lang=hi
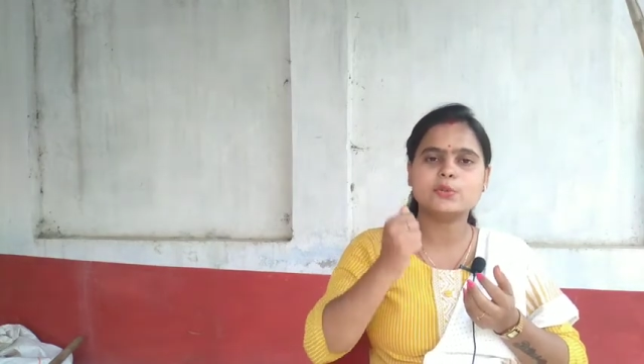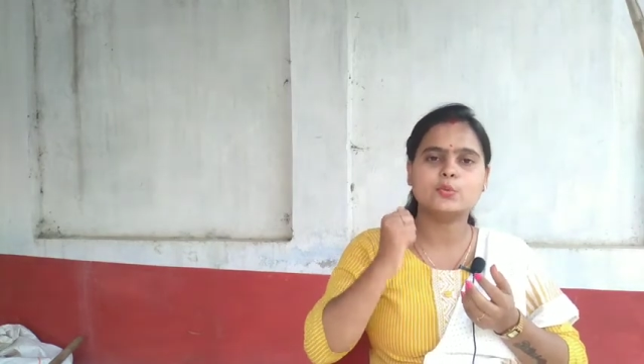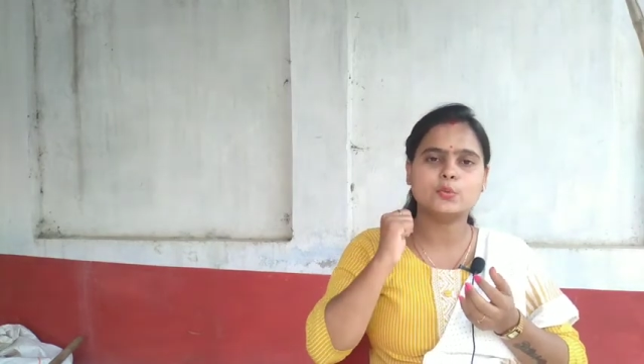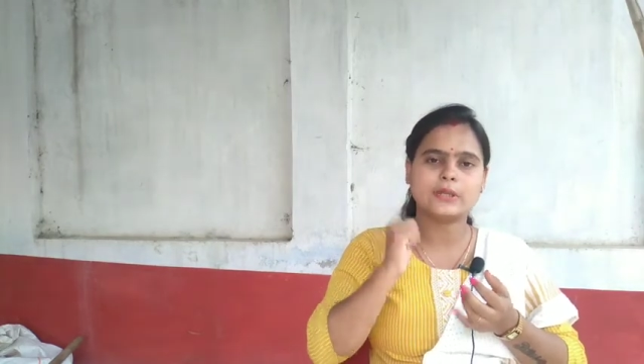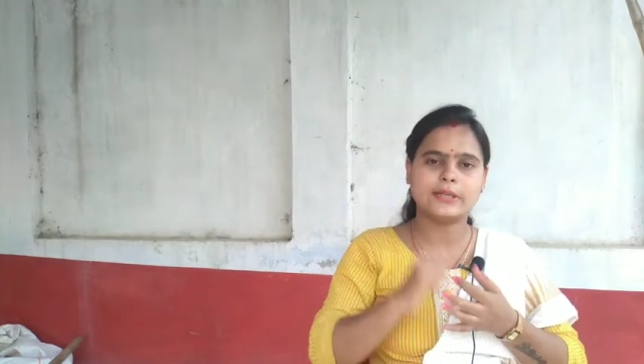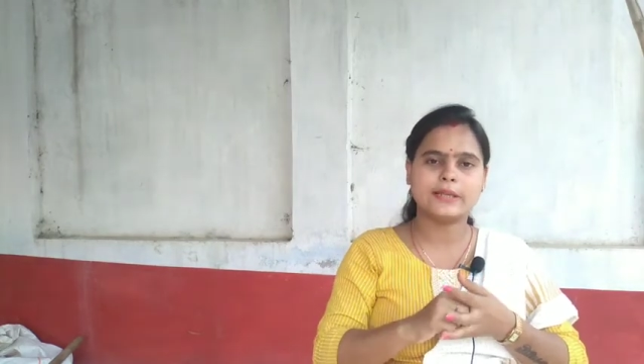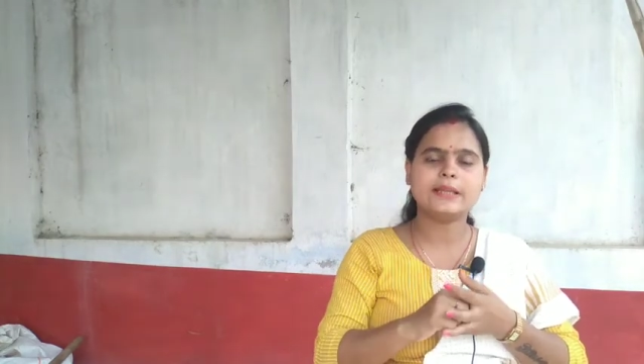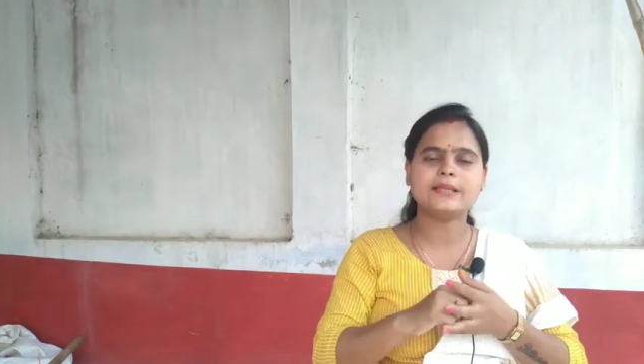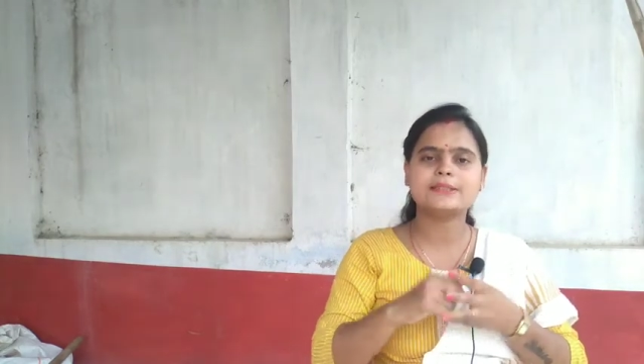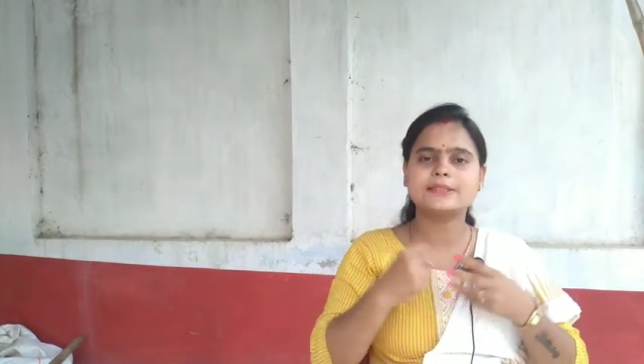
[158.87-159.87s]
कूट लेना है
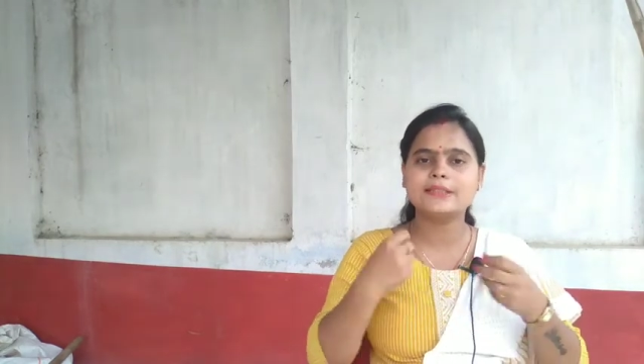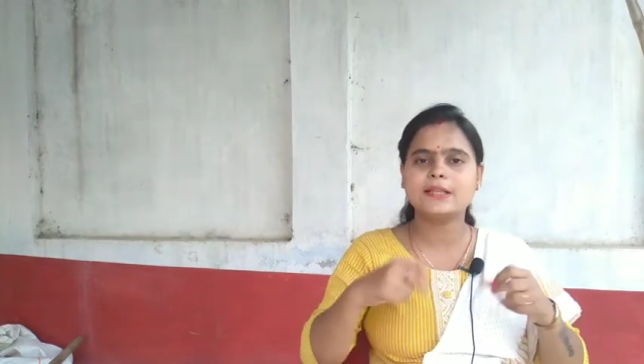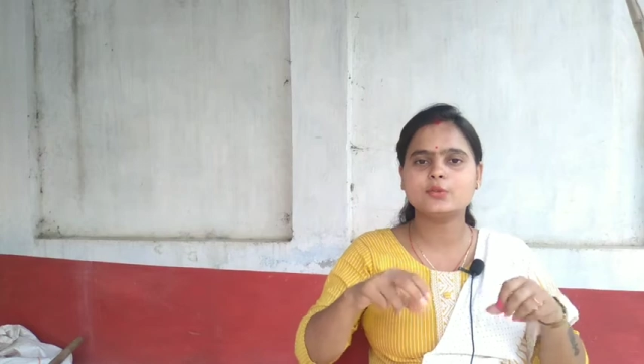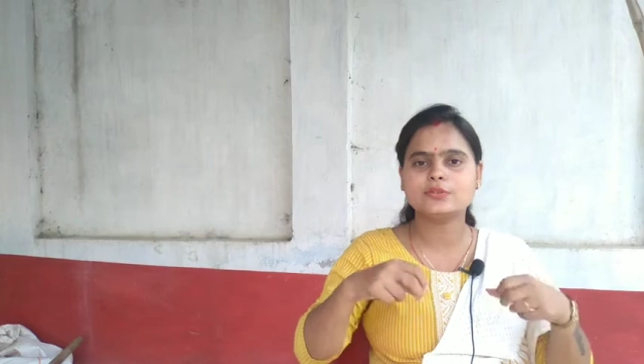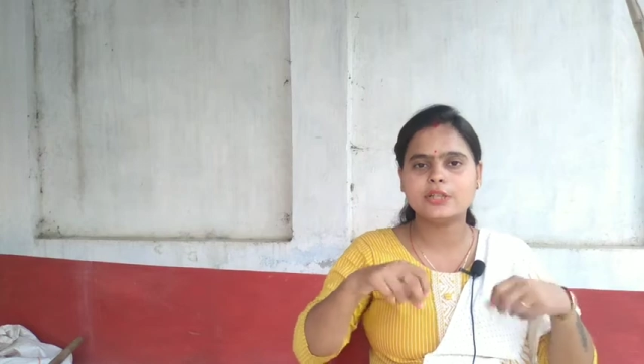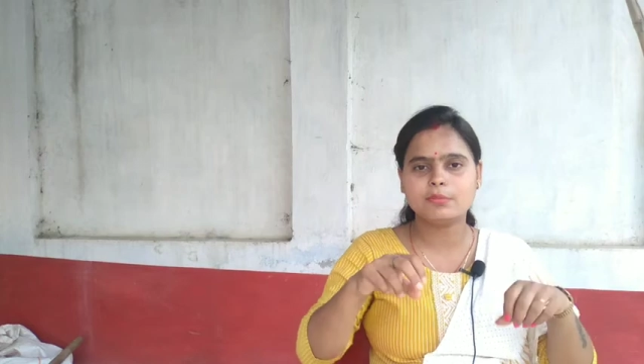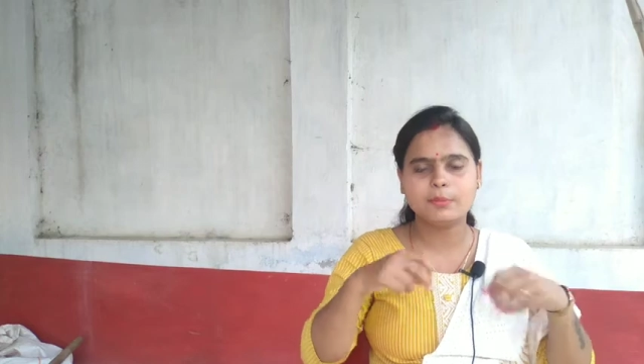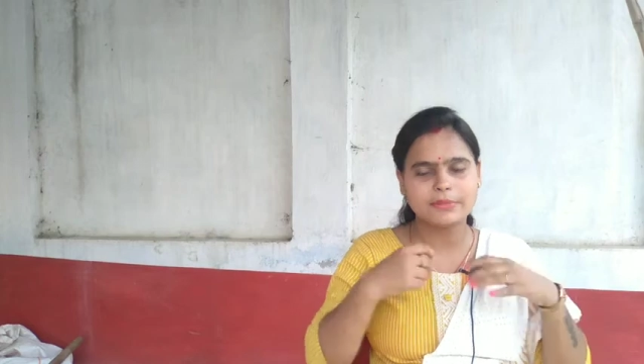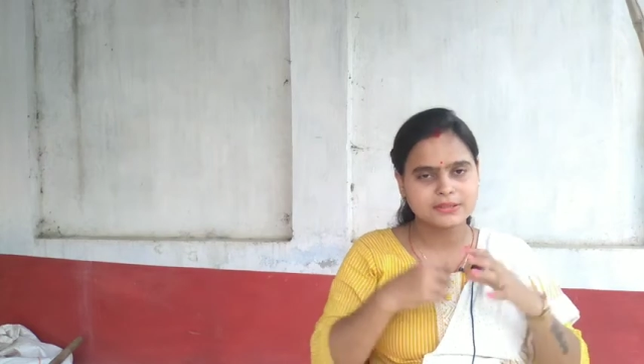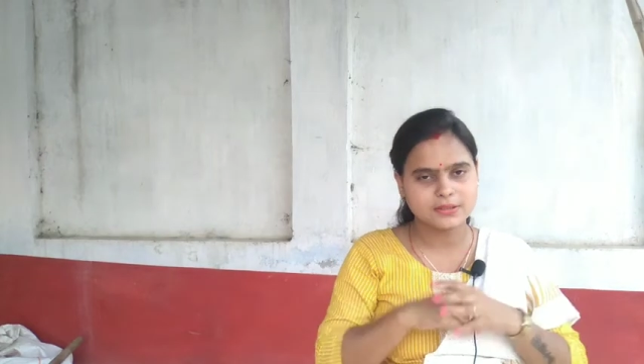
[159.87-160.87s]
या सिल है तो सिल पे
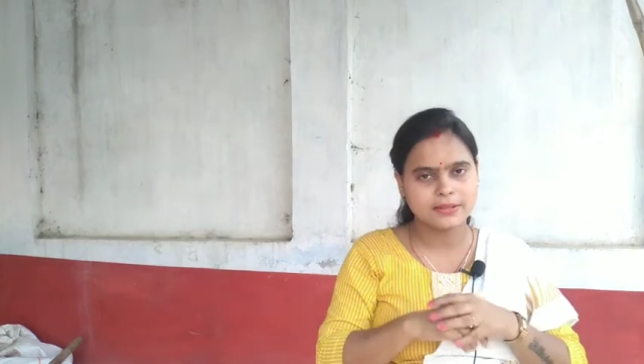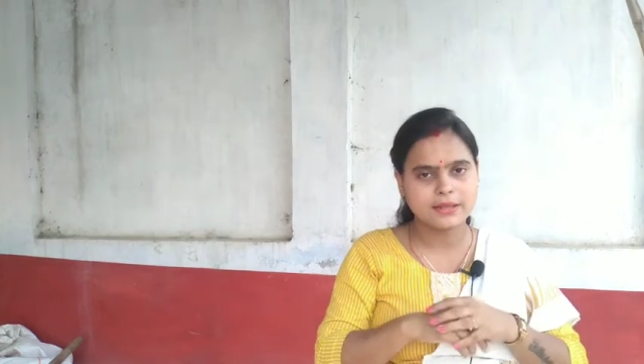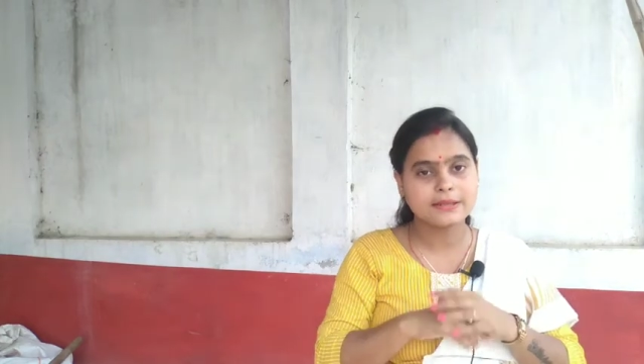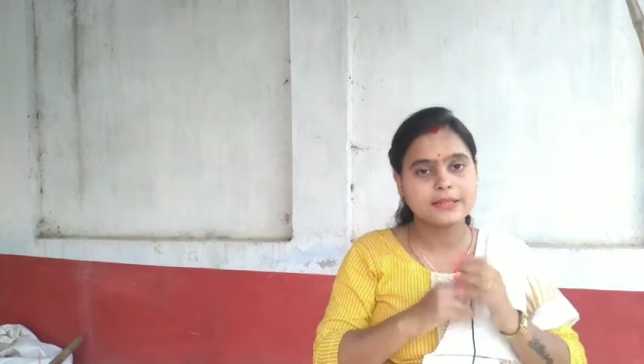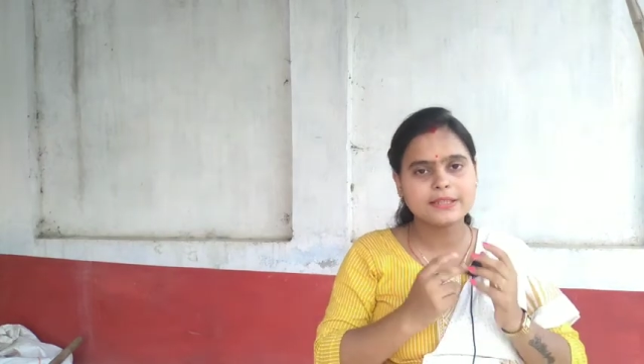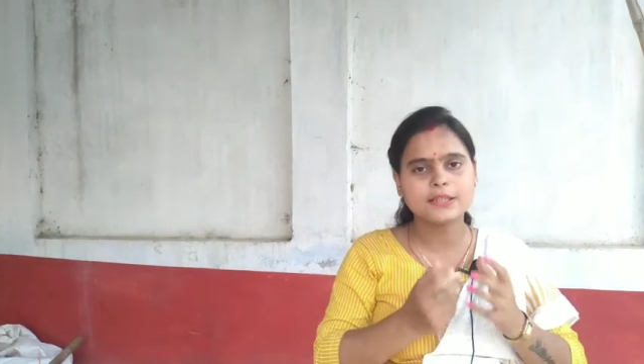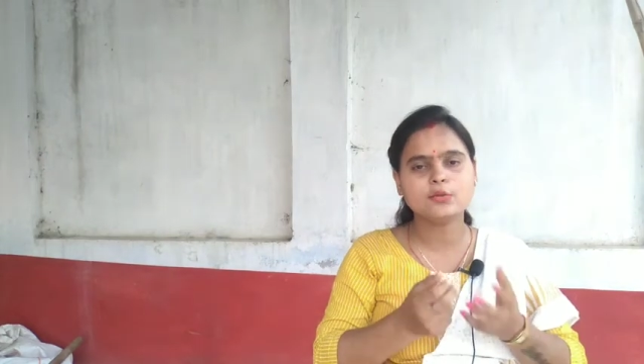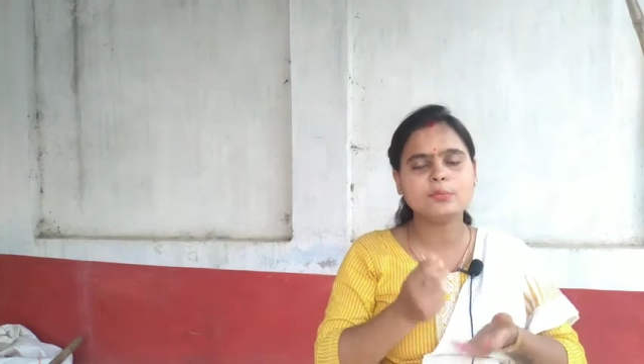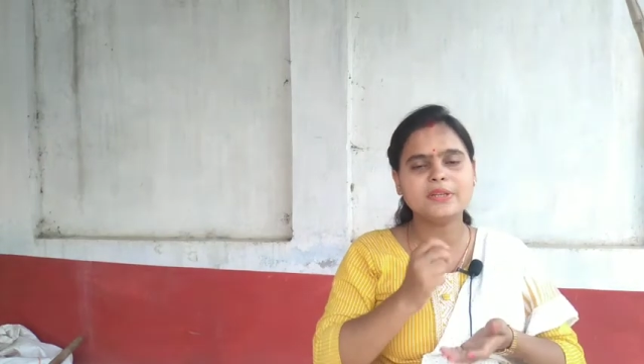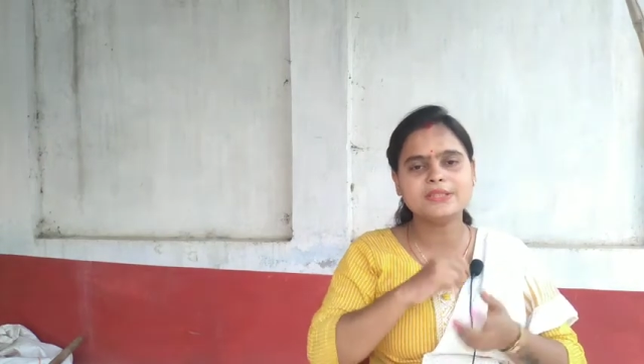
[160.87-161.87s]
पीस लेना नहीं है
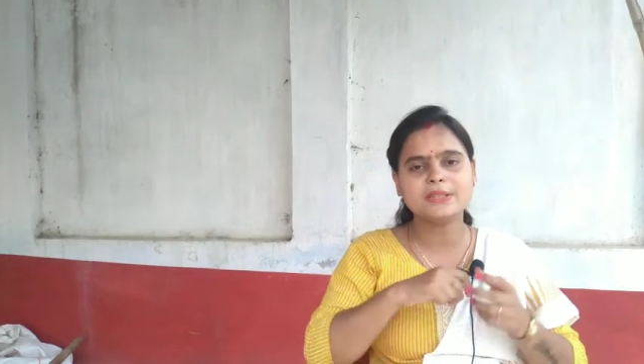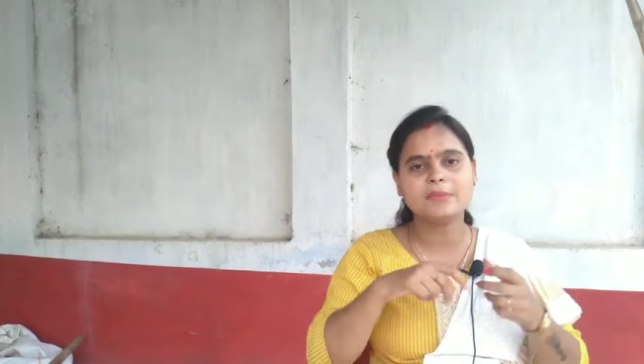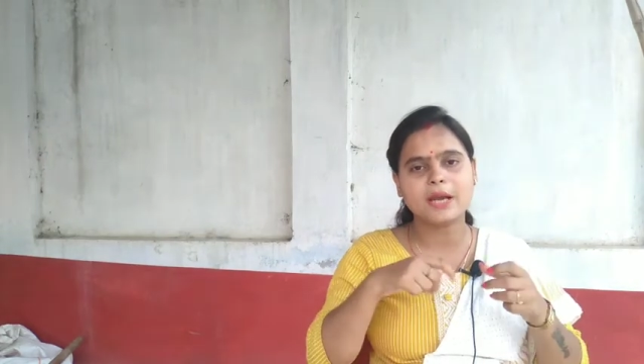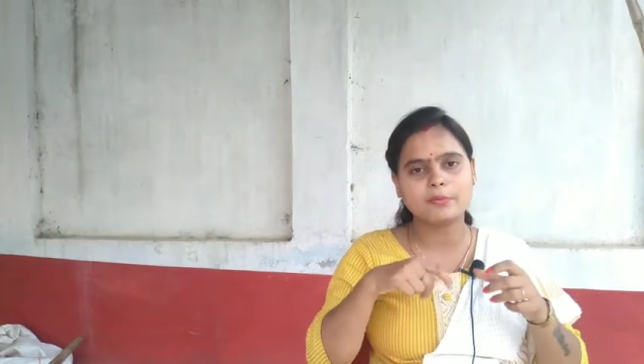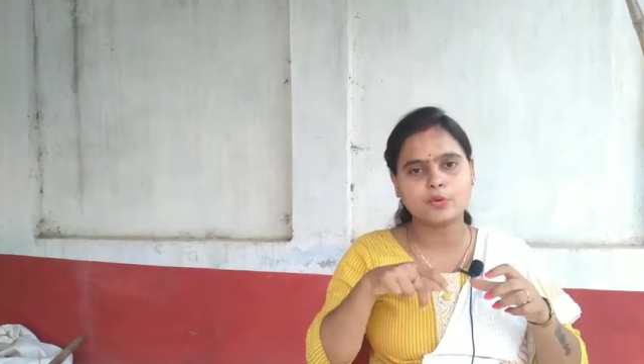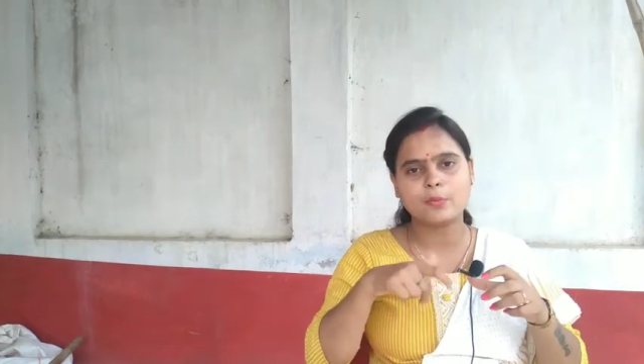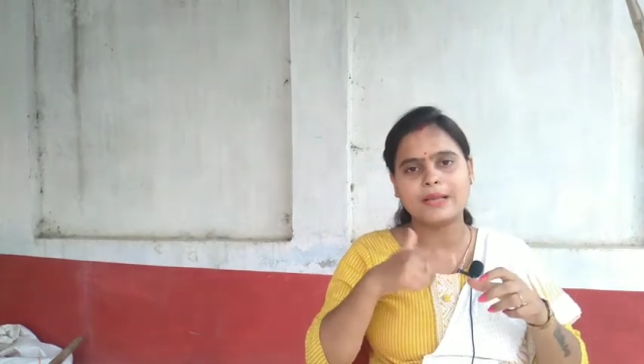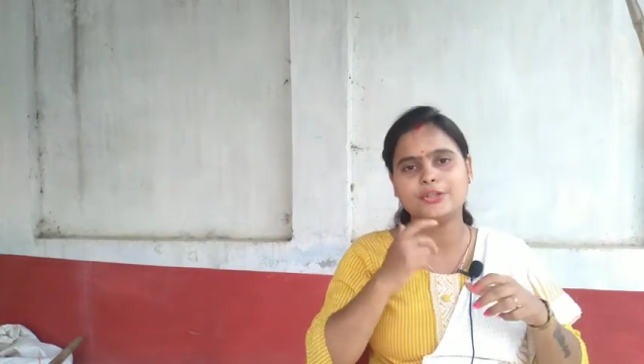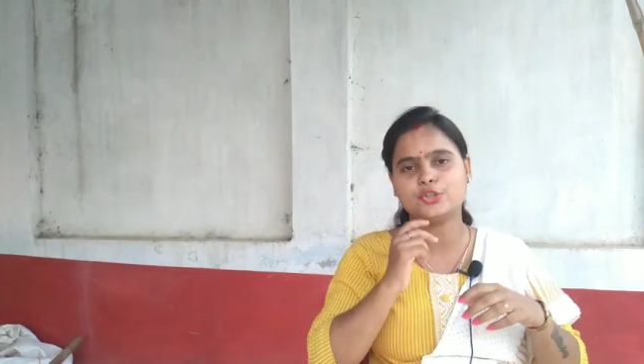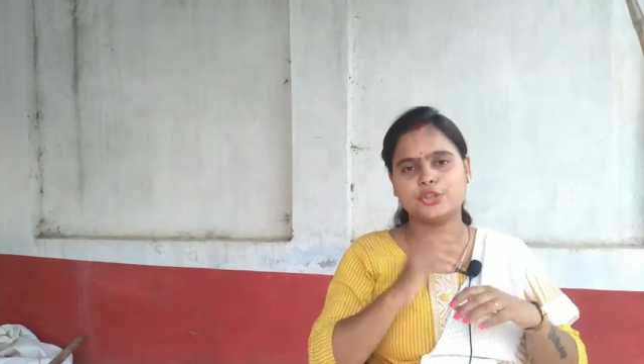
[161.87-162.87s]
तो मिक्सी में आप घुमा
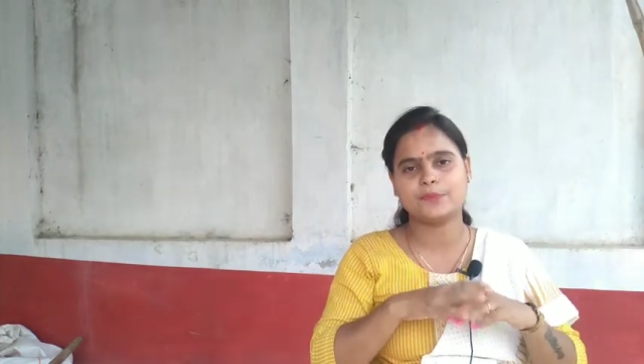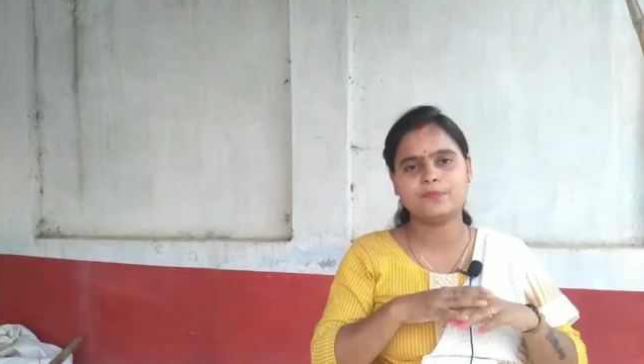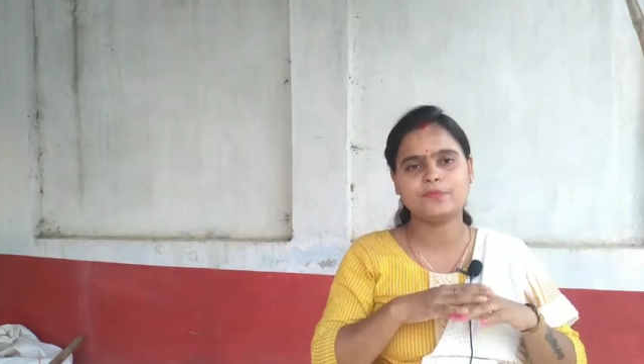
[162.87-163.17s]
लीजिए